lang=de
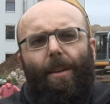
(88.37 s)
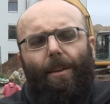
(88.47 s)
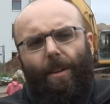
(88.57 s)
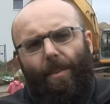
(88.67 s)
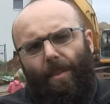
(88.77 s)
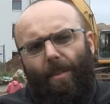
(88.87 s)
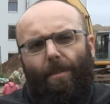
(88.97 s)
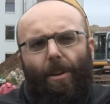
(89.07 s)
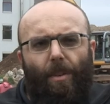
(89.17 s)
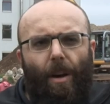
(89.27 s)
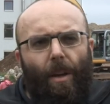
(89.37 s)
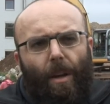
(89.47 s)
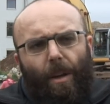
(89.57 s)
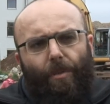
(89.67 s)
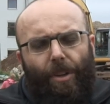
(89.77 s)
Dadurch, dass das Gewässer
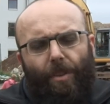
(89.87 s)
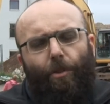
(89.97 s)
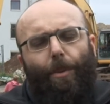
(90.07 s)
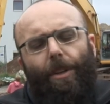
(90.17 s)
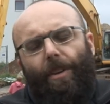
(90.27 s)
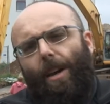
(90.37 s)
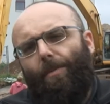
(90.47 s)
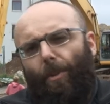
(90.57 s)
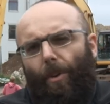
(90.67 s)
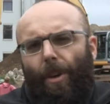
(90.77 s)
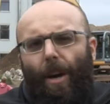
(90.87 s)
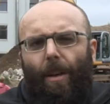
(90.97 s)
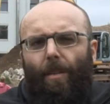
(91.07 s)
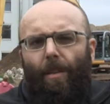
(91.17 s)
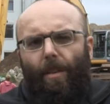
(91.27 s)
Fließgeschwindigkeit verloren
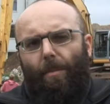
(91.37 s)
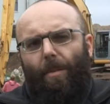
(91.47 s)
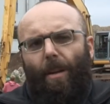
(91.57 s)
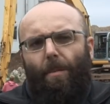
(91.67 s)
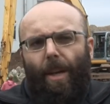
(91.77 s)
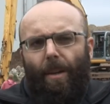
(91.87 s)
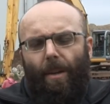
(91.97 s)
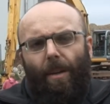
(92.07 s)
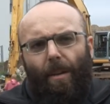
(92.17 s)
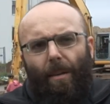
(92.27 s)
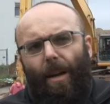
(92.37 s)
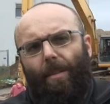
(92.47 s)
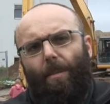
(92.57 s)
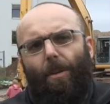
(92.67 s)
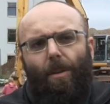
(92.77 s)
hatte, sind die Sedimente
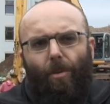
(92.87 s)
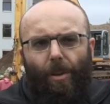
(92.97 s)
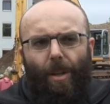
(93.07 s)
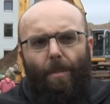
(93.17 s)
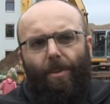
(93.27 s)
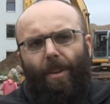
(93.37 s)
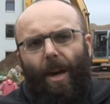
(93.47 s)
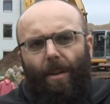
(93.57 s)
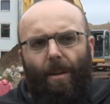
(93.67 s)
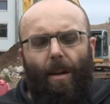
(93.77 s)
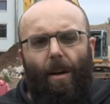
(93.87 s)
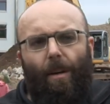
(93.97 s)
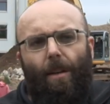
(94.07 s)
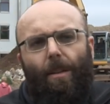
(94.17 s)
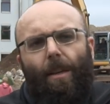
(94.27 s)
langsamer geworden, haben sich
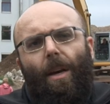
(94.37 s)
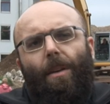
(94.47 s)
angelagert.